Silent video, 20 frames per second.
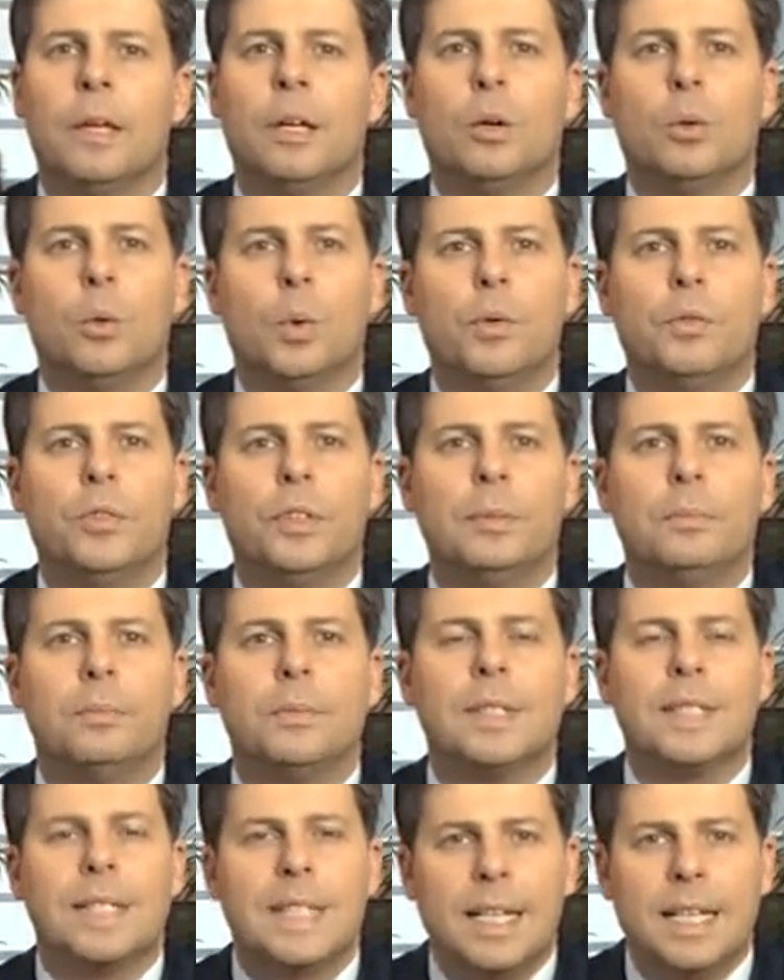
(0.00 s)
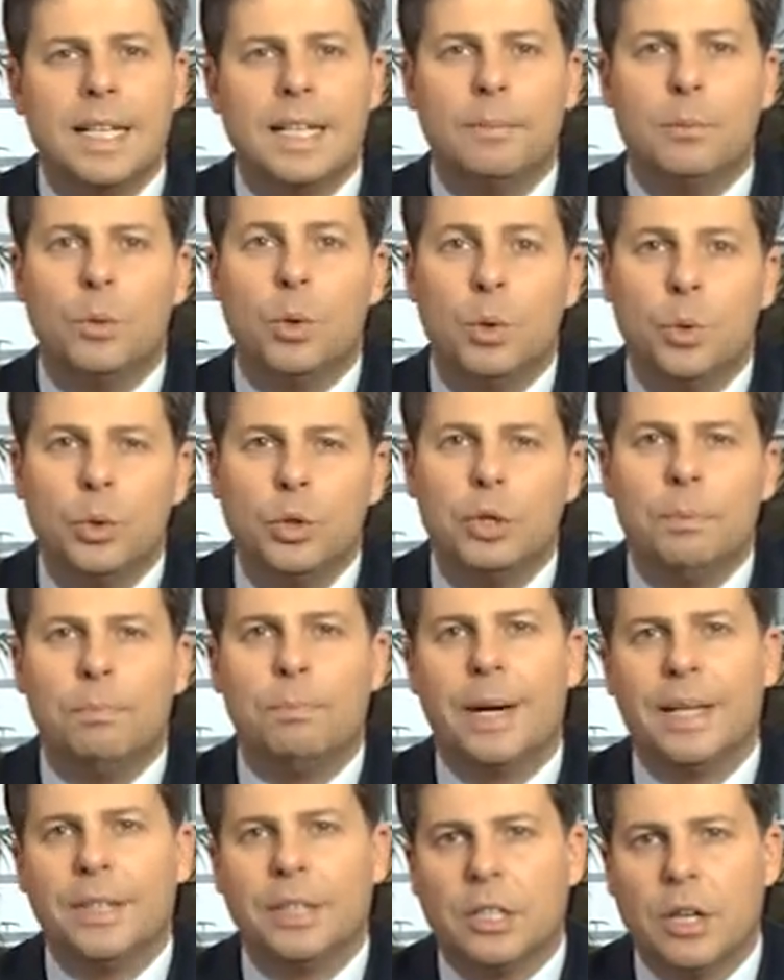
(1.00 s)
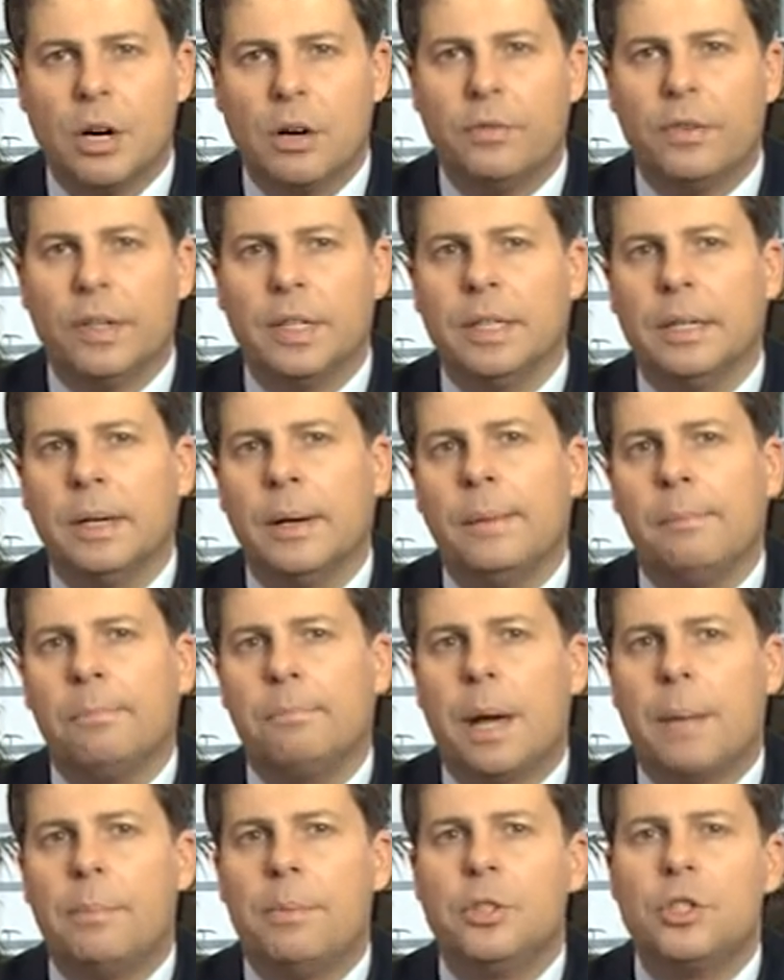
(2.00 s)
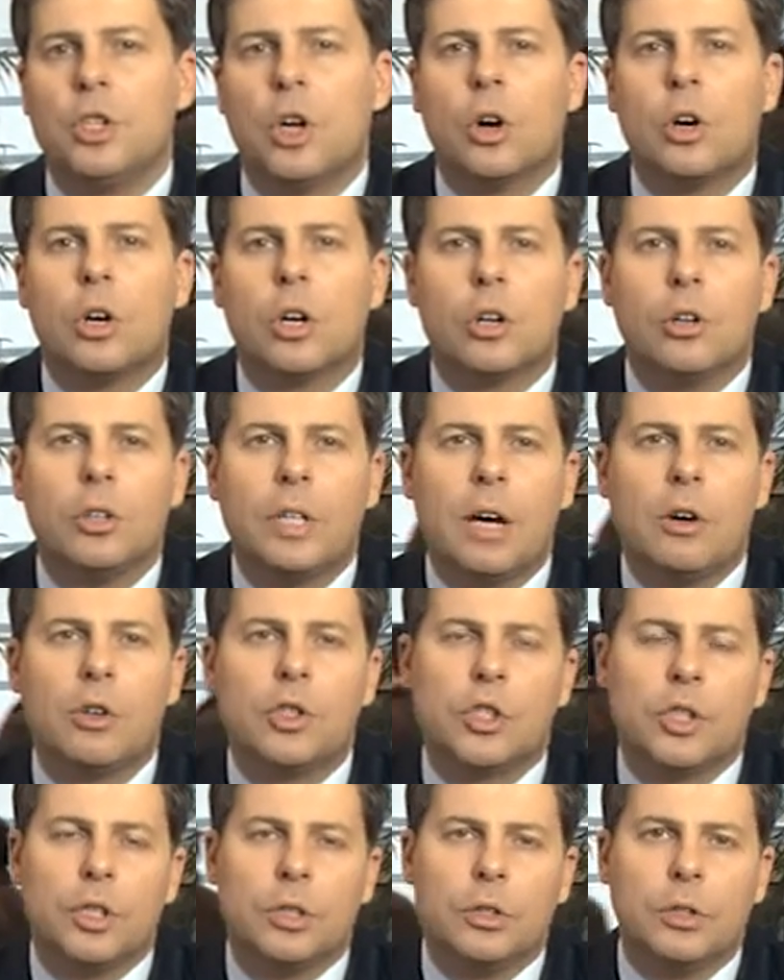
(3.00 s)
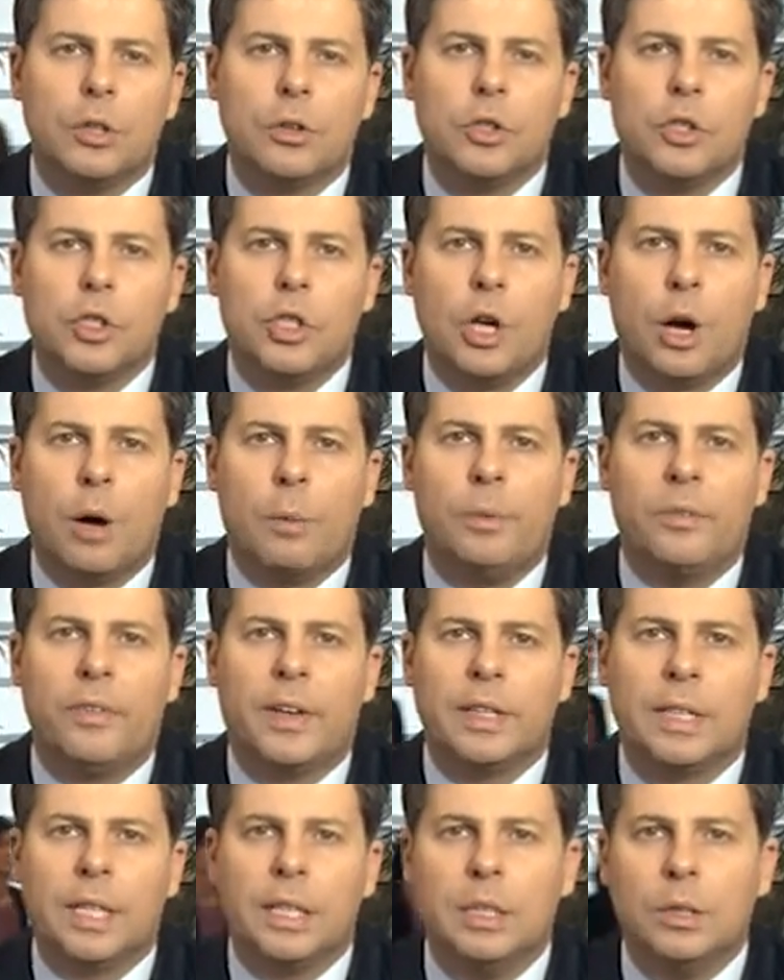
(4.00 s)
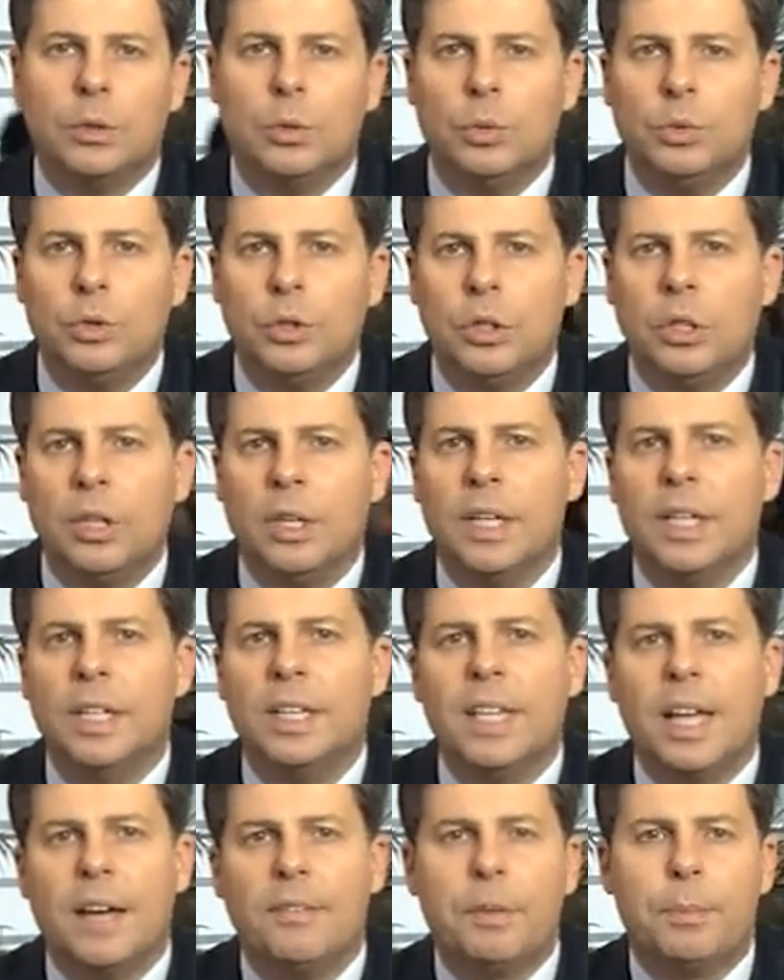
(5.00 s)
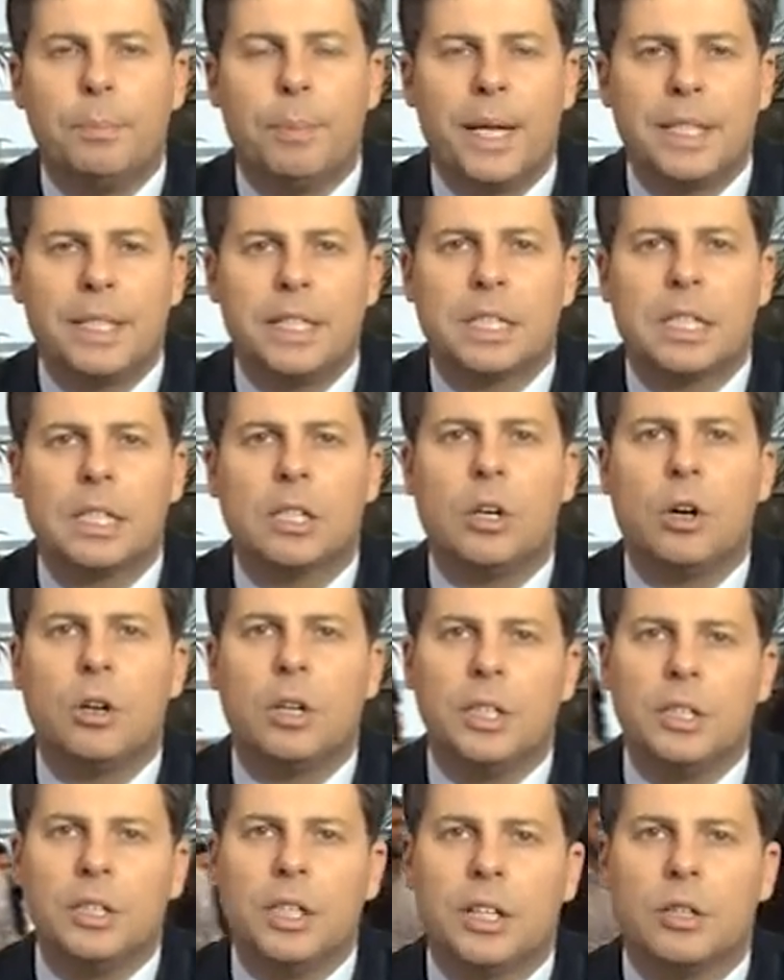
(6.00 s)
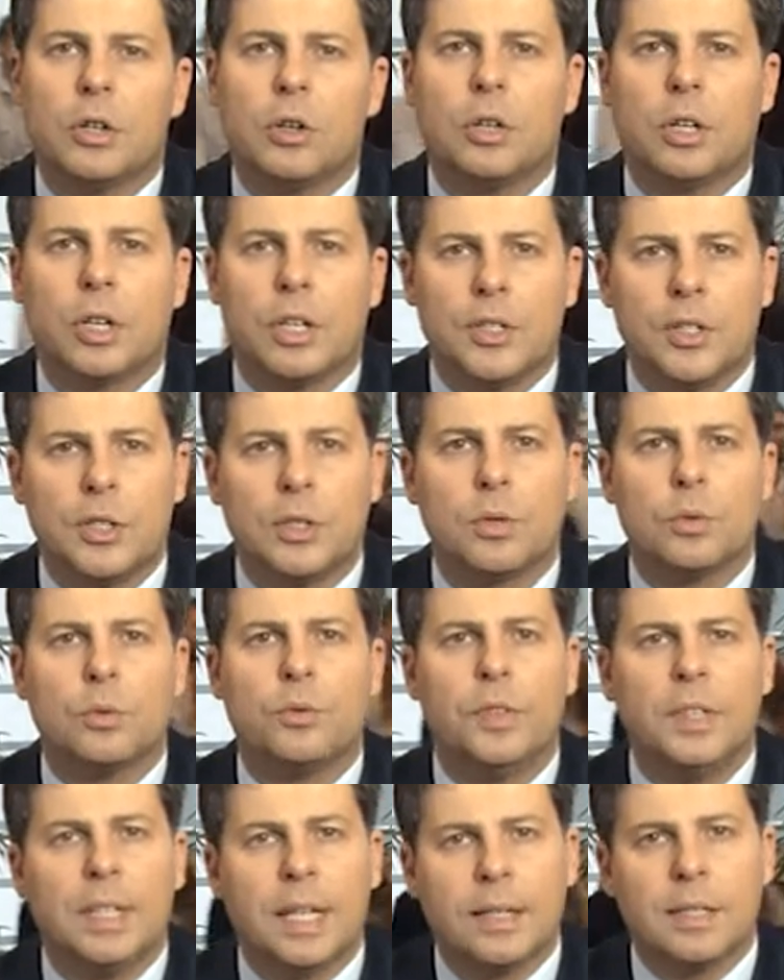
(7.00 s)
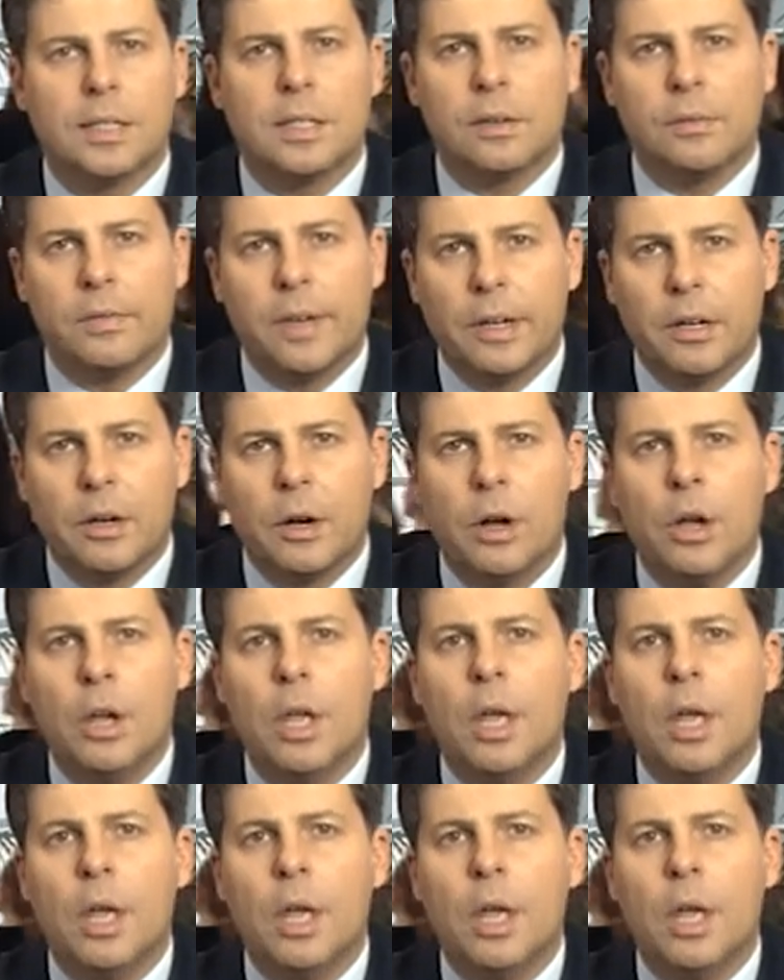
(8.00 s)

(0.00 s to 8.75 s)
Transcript: Głównym celem Unii Bankowej ma być ochrona oszczędności obywateli Unii na wypadek kolejnego kryzysu finansowego